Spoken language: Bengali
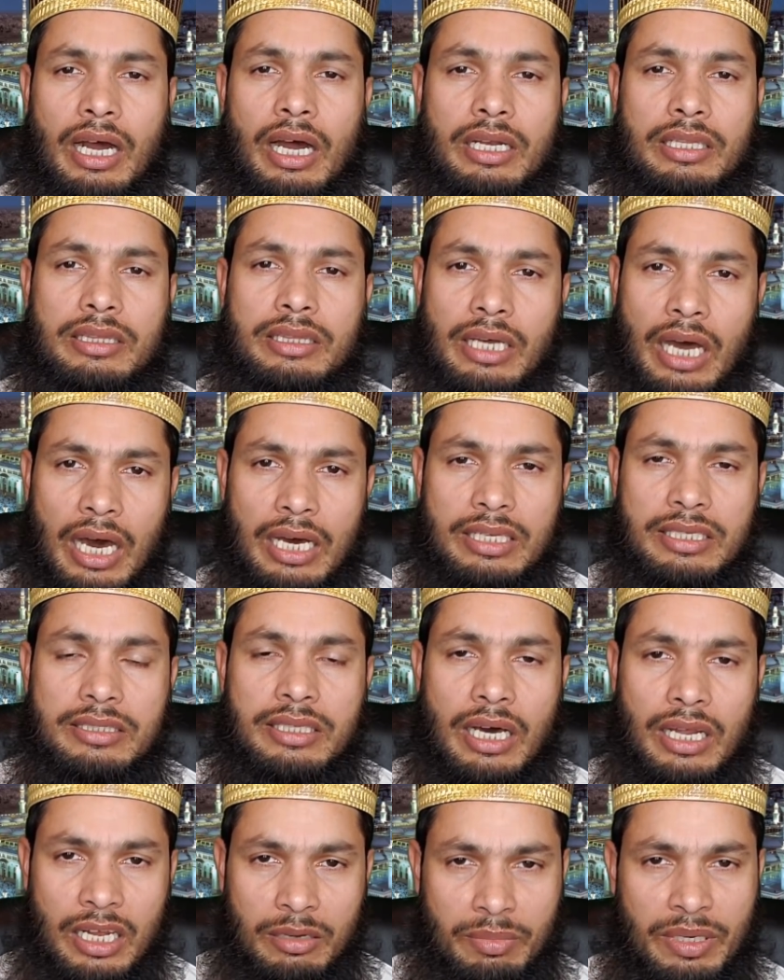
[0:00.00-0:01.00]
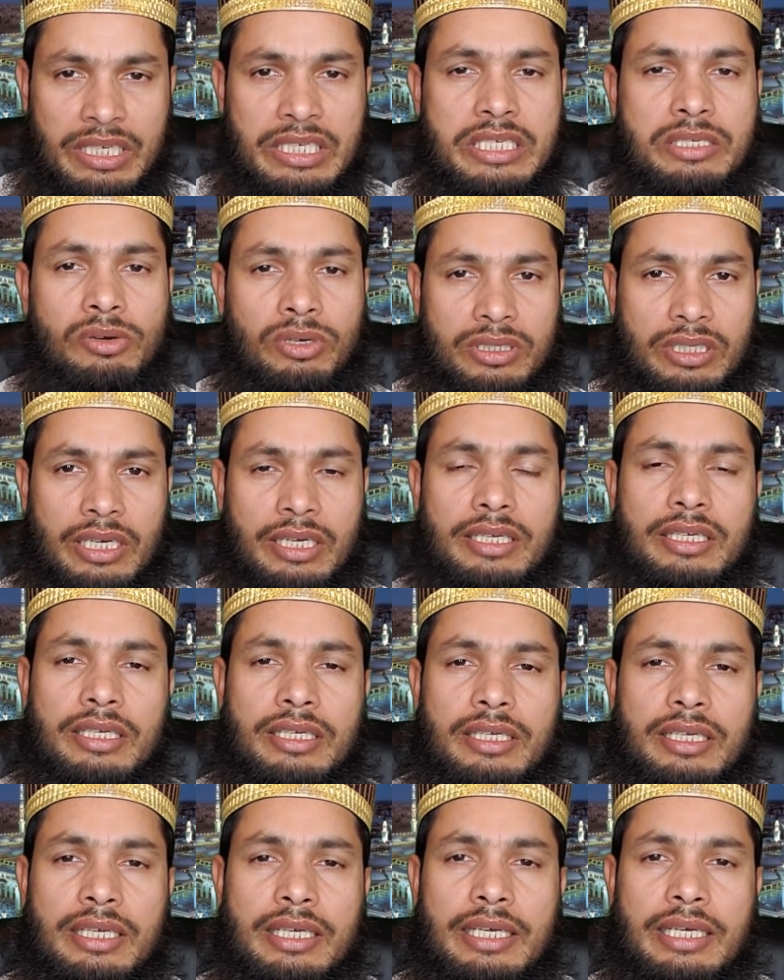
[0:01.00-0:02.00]
আর তারই ধারাবাহিকতায়
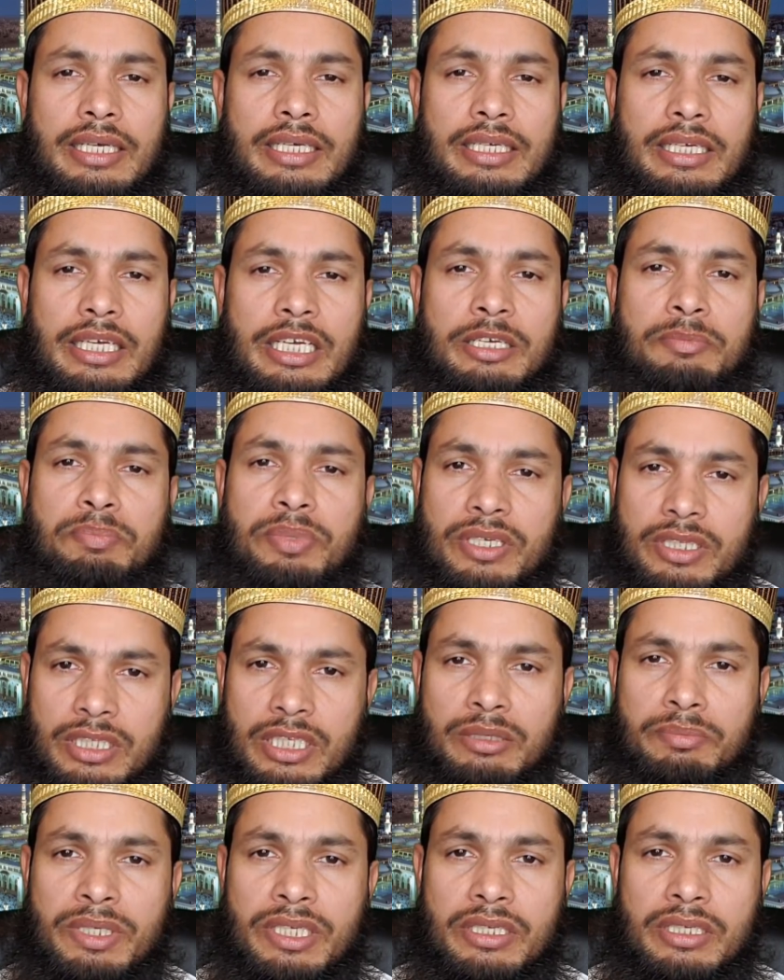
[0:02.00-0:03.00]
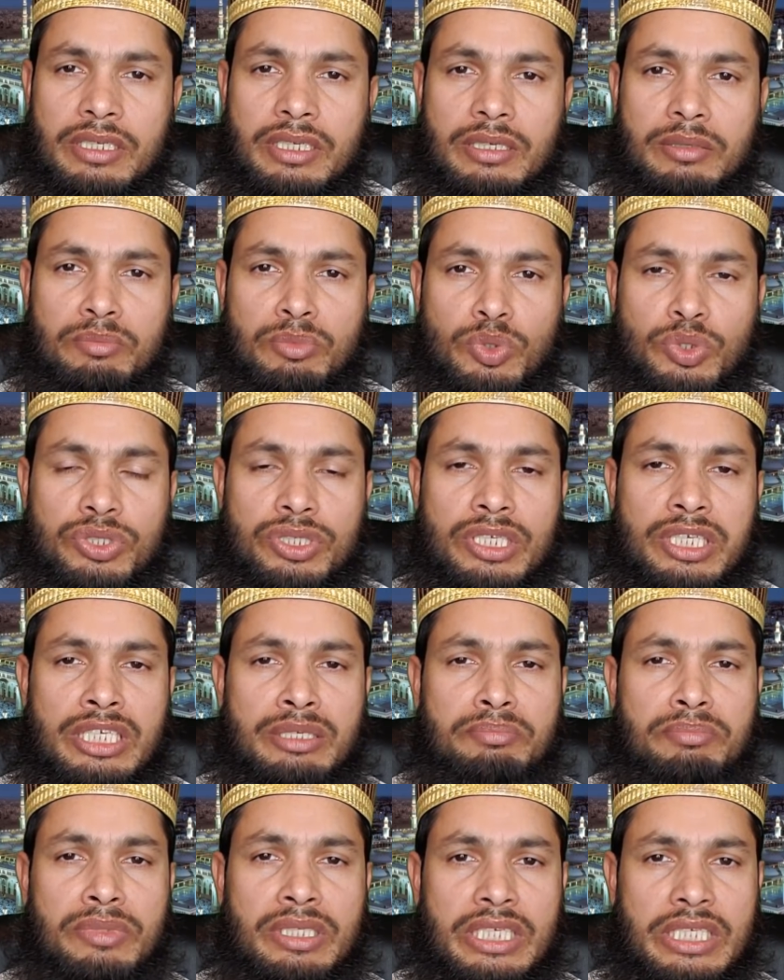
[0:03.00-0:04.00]
এই পৃথিবীর
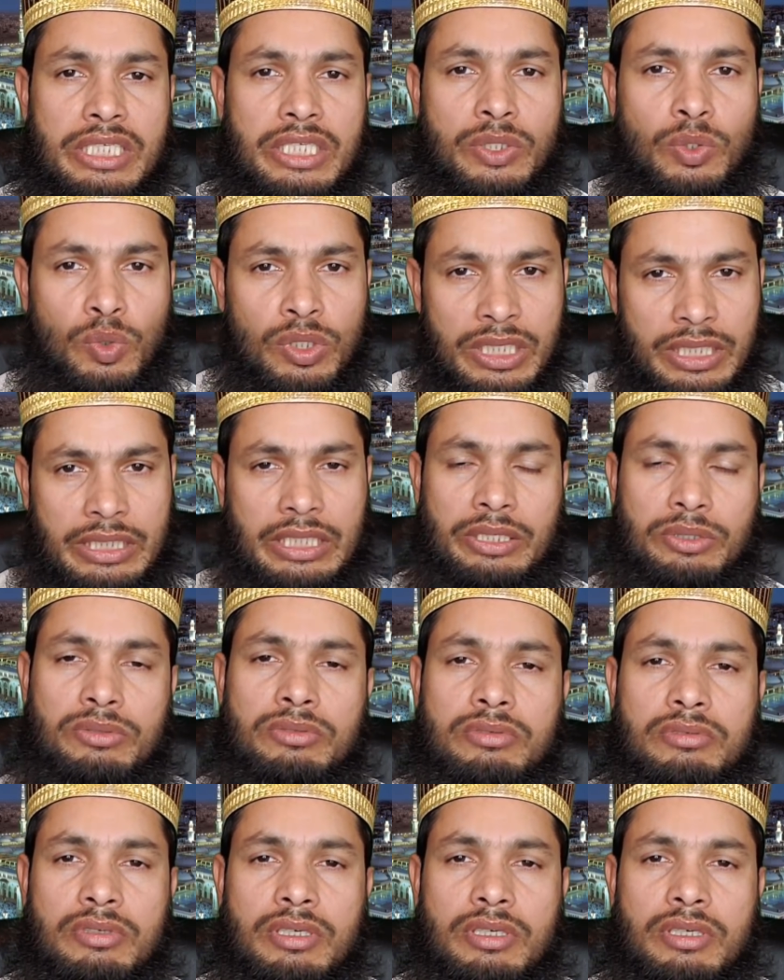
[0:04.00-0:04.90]
মুসলিম দেশগুলিতেও